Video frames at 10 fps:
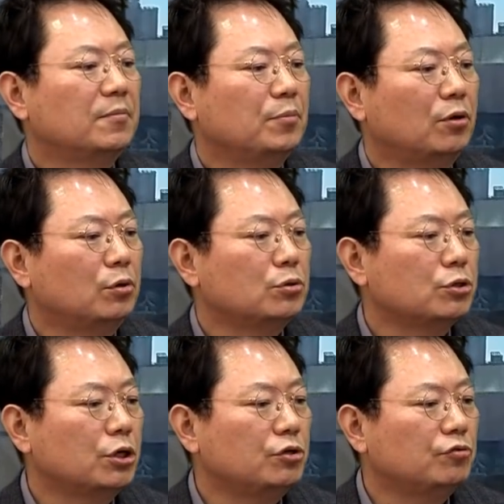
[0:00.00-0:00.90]
변론
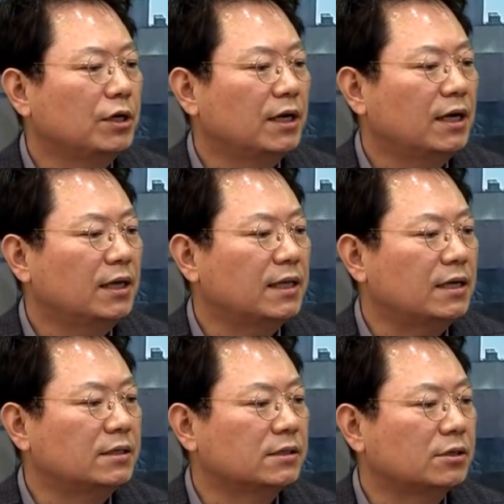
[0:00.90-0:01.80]
종결 이후에
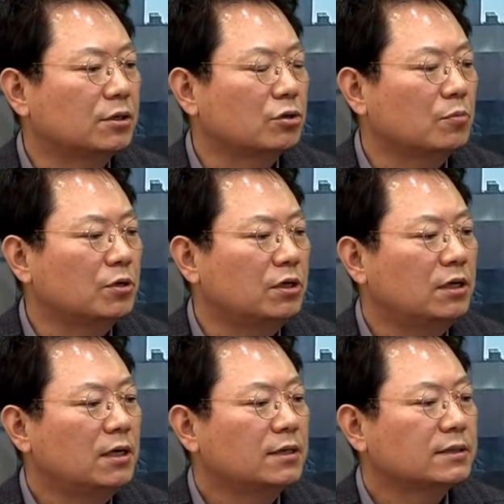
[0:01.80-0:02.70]
내는 그런
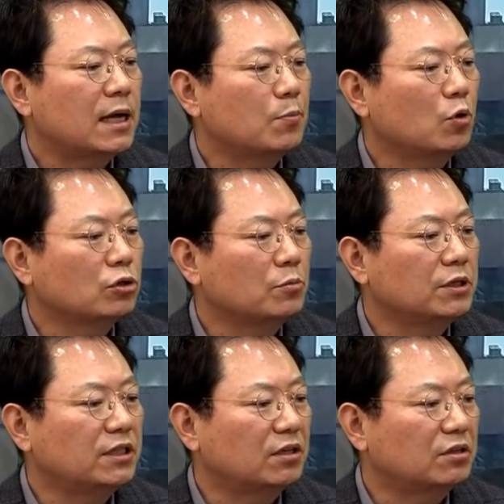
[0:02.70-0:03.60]
서면을 참고
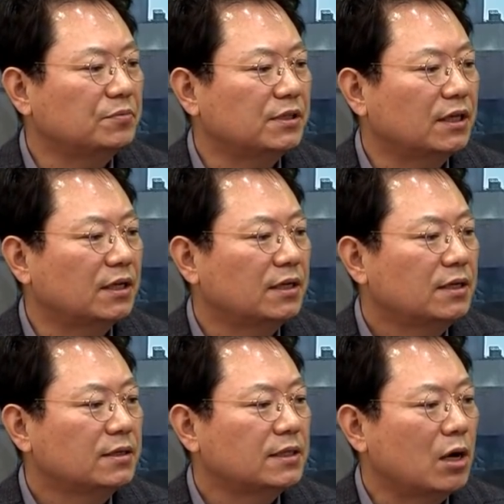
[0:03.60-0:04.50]
서면이라 그럽니다.
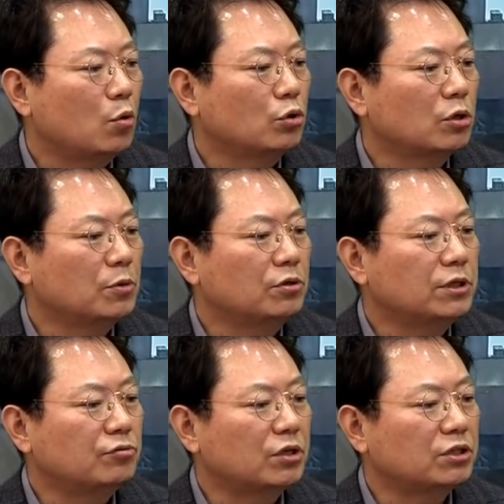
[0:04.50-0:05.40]
참고 서면을
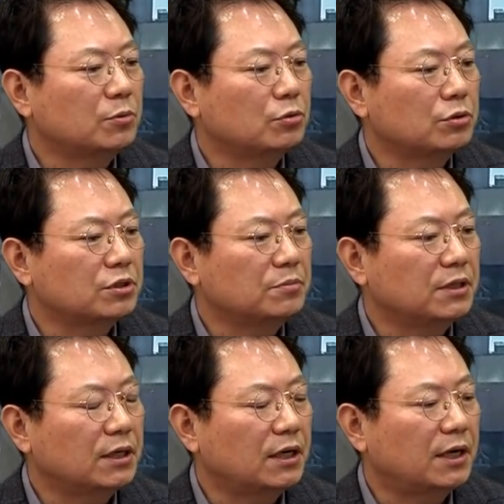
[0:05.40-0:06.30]
제출하시면
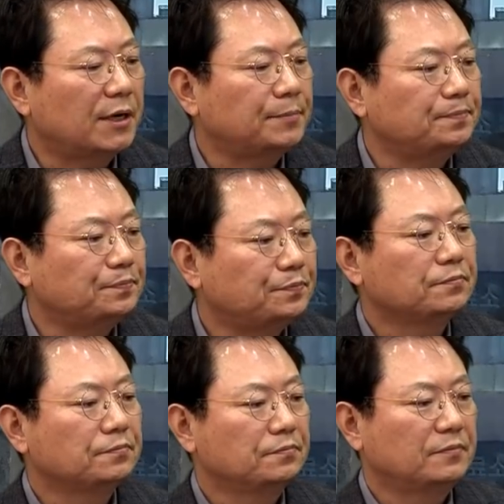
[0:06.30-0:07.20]
좋습니다.
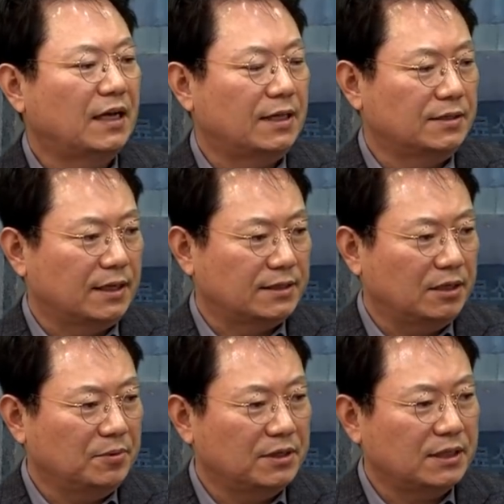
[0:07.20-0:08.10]

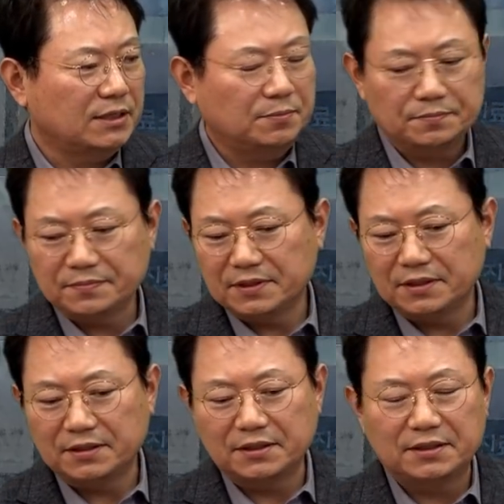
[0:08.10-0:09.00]
안녕하세요, 변호사님.
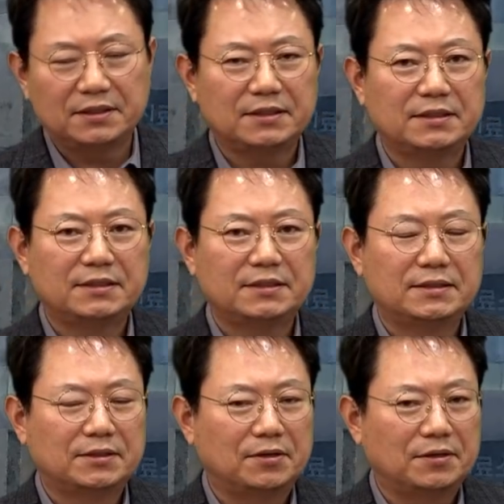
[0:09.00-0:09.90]
허허.
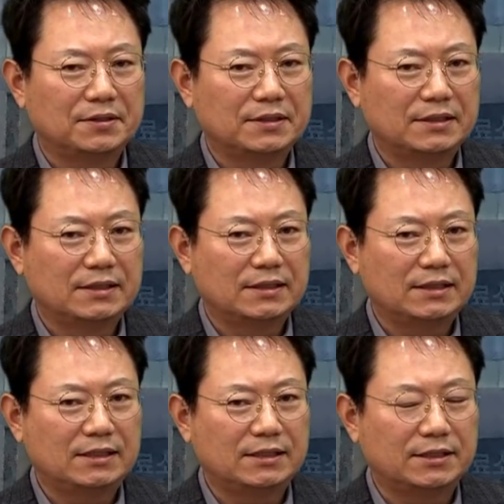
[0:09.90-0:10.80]

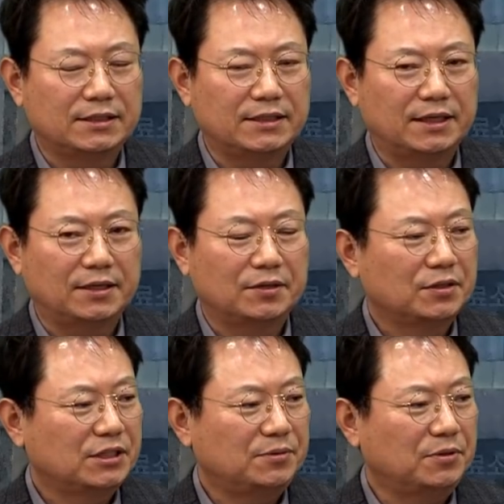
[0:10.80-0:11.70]
이틀 전이네요.
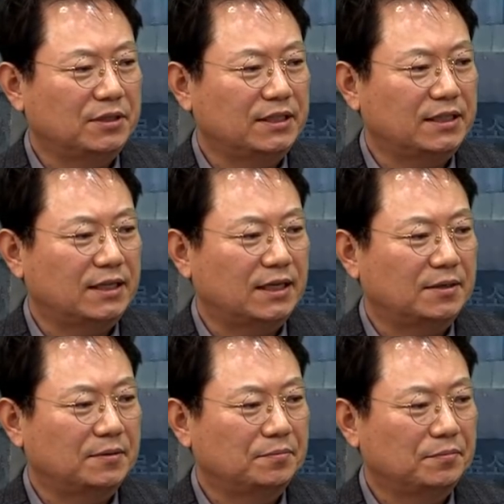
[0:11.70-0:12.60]
12월 1일 날.
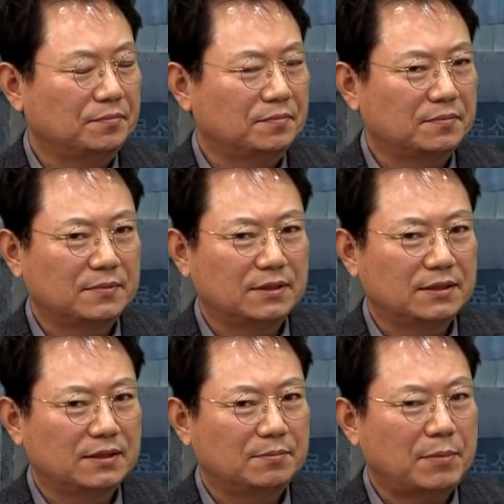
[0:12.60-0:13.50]

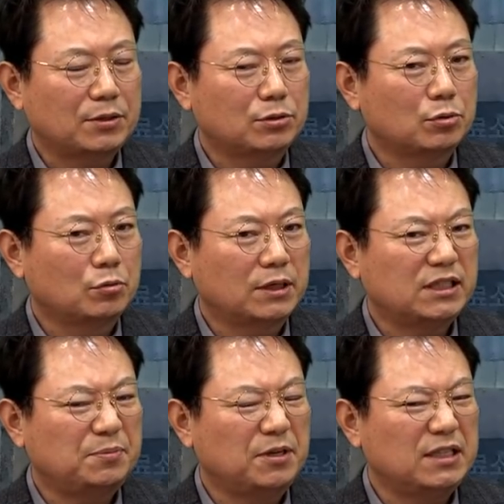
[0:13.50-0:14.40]
판결 선고가
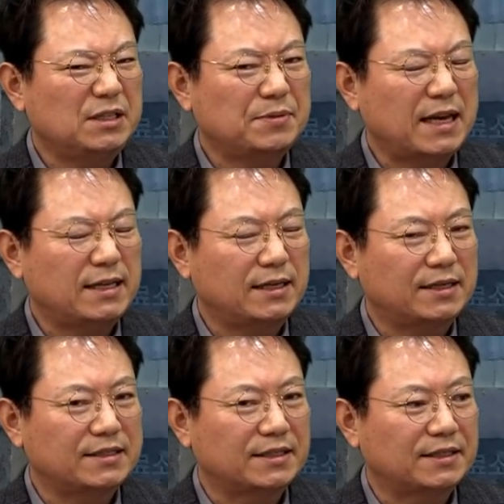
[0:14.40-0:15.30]
11월 24일이라
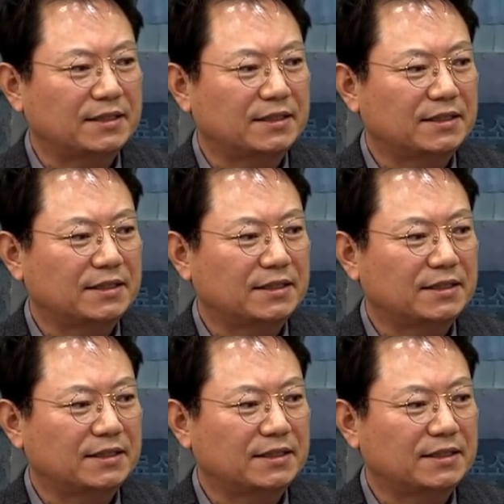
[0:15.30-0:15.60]
그랬잖아요.